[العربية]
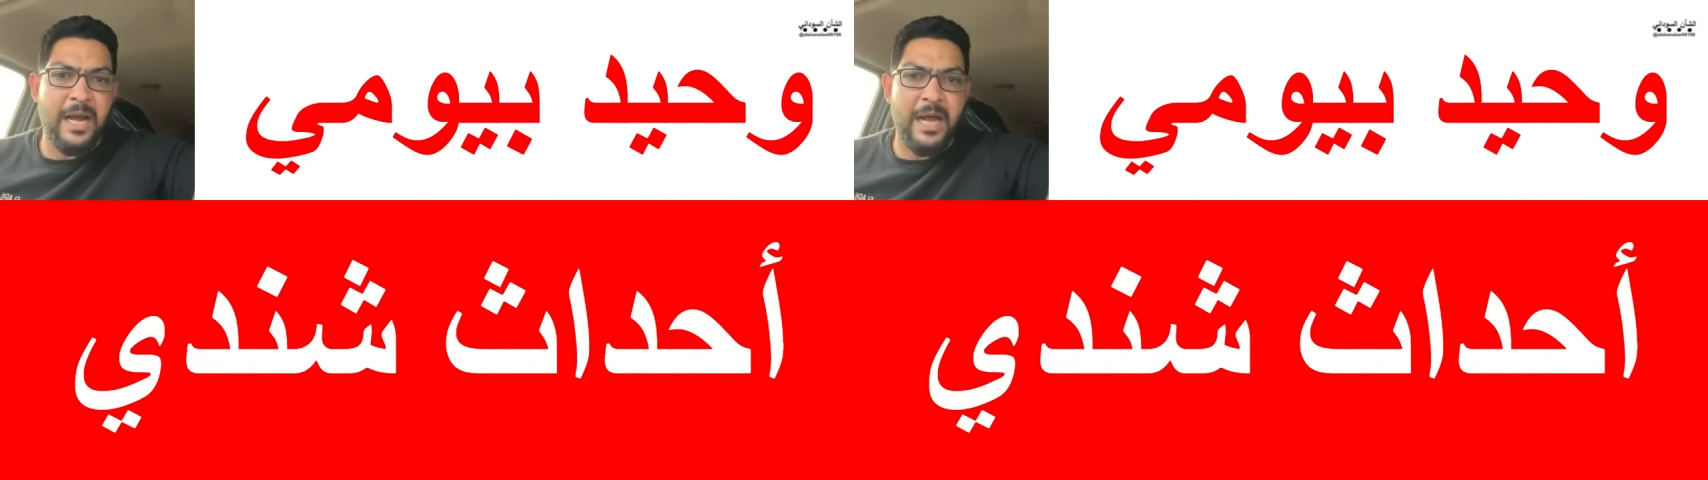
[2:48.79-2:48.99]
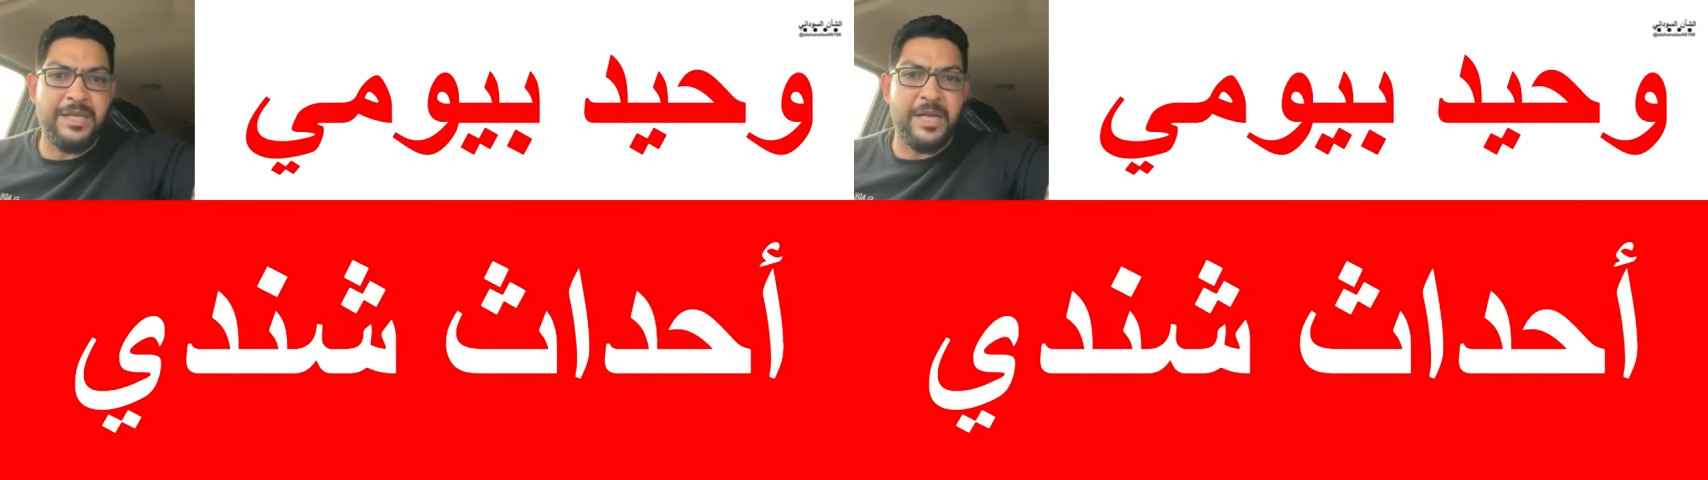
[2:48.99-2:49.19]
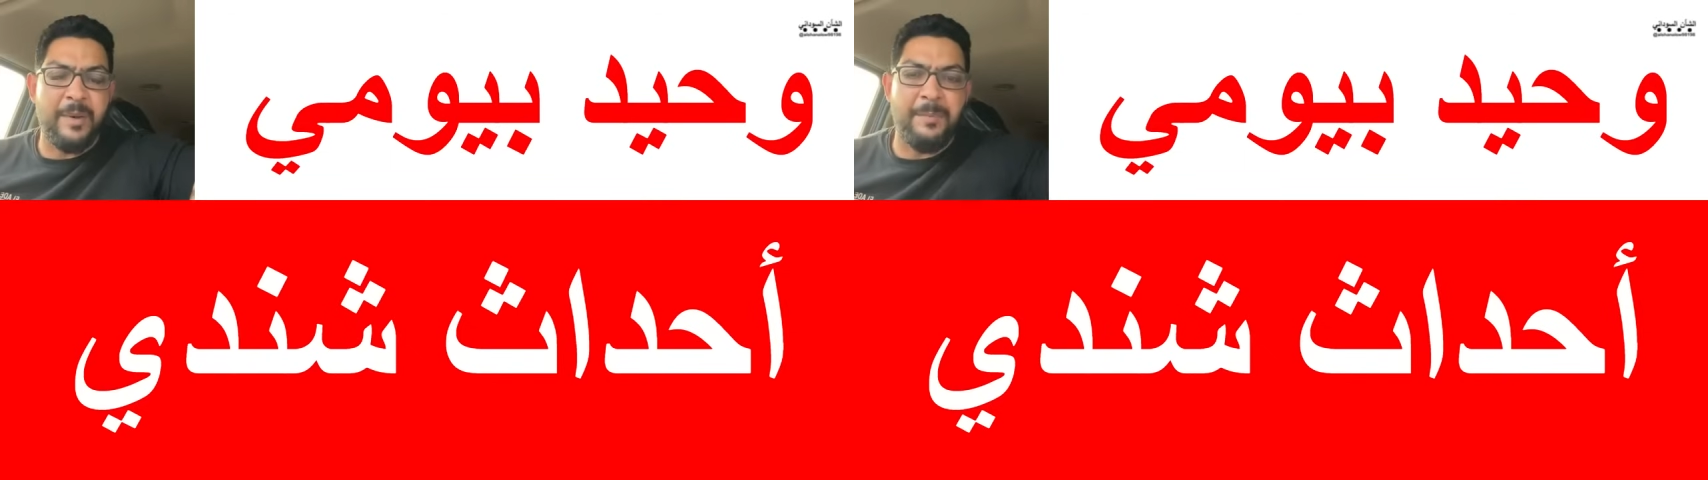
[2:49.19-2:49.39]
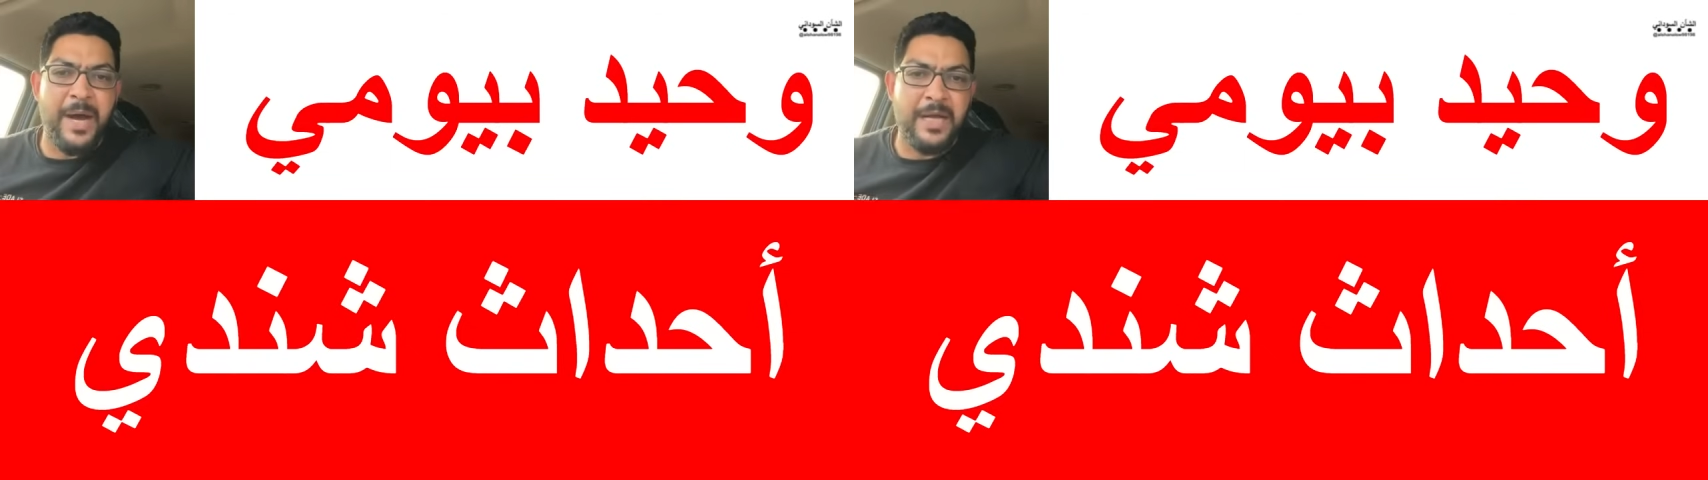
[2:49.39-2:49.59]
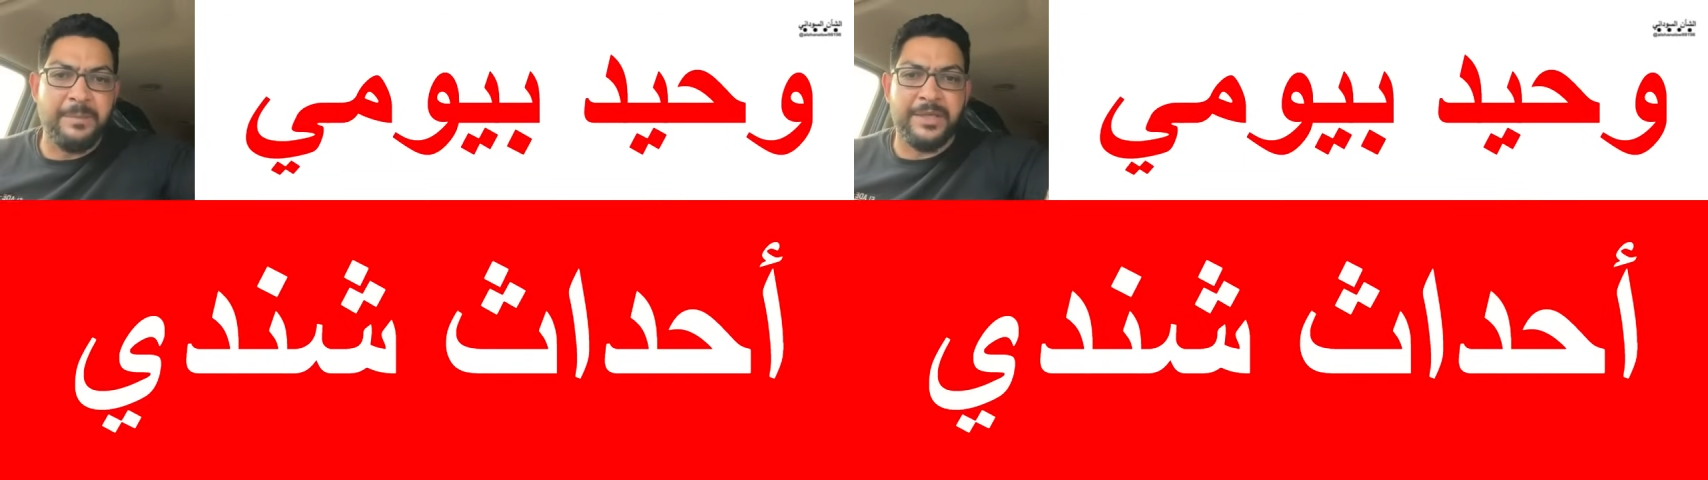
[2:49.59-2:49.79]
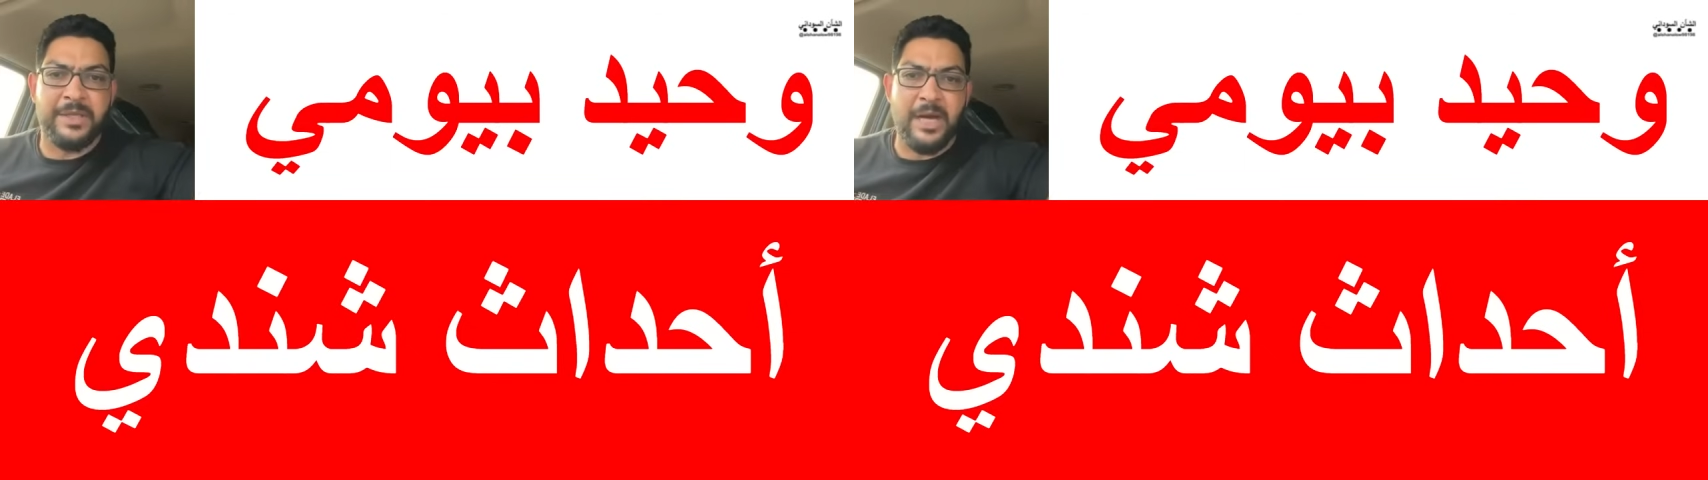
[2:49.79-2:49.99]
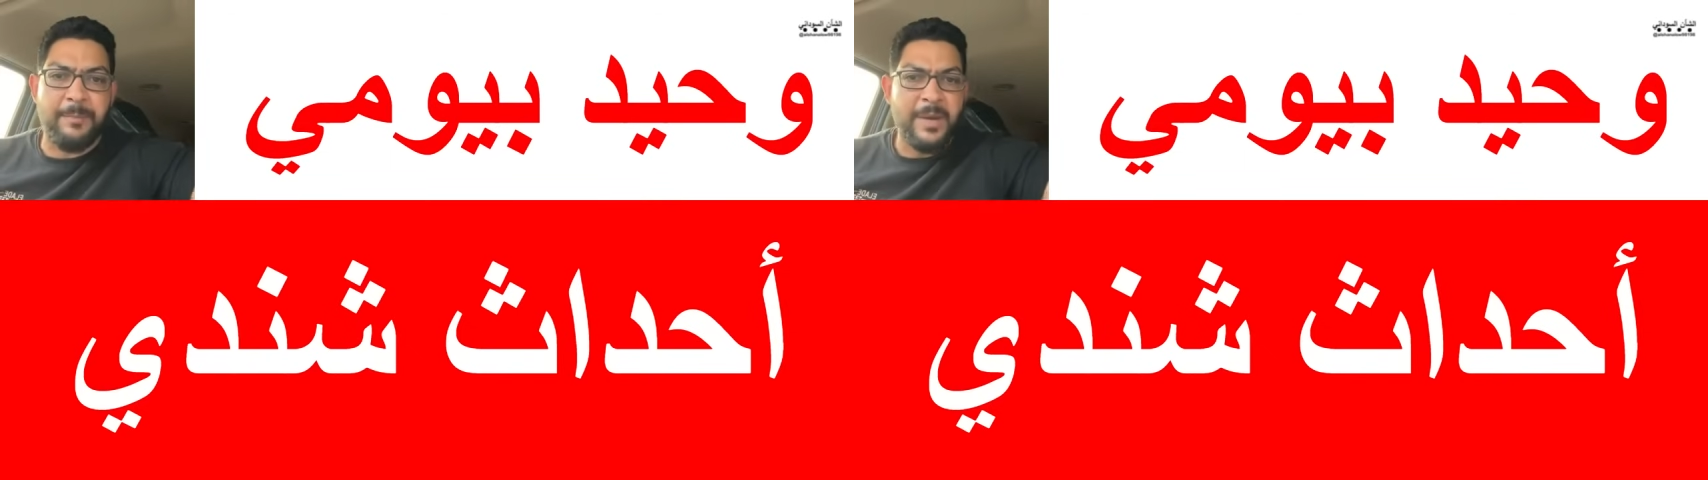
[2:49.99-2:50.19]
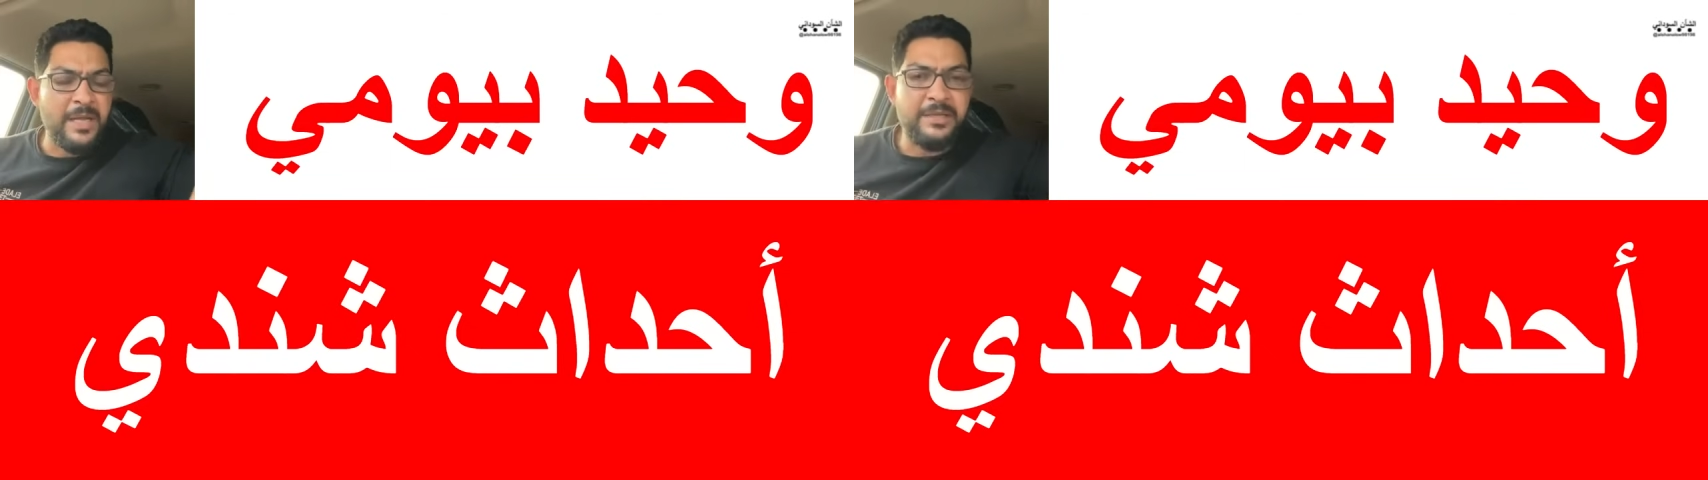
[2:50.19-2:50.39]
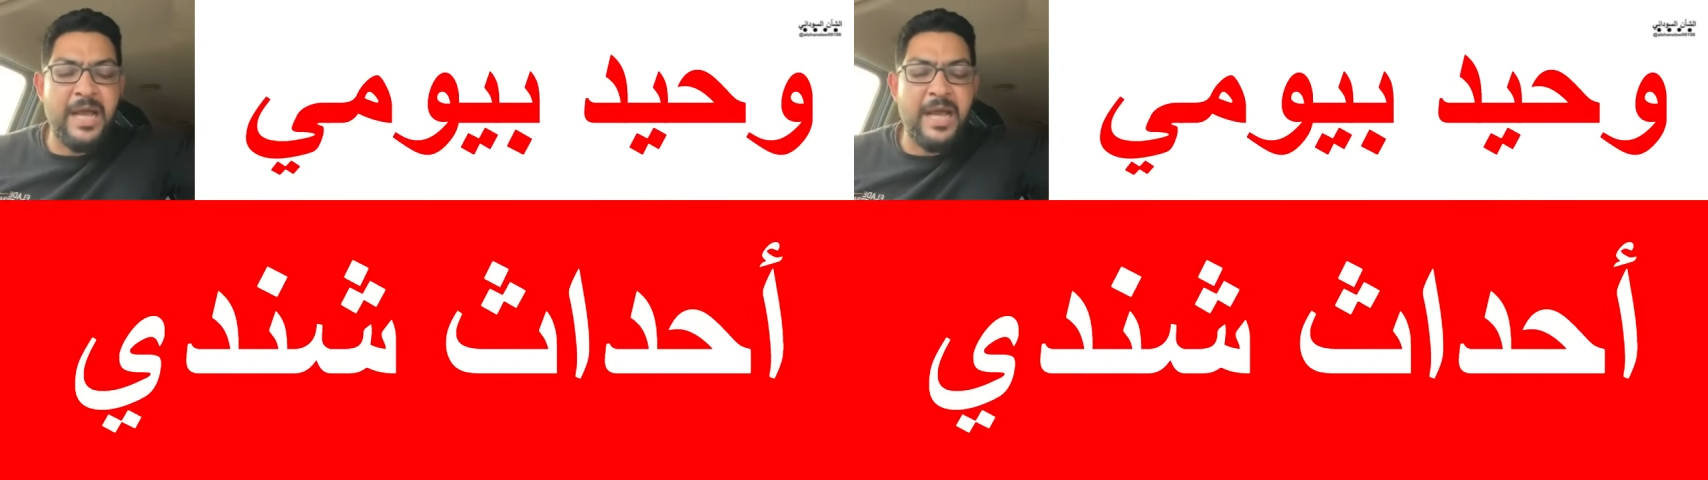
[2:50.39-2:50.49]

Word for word: الجبل بعد ما اتضرب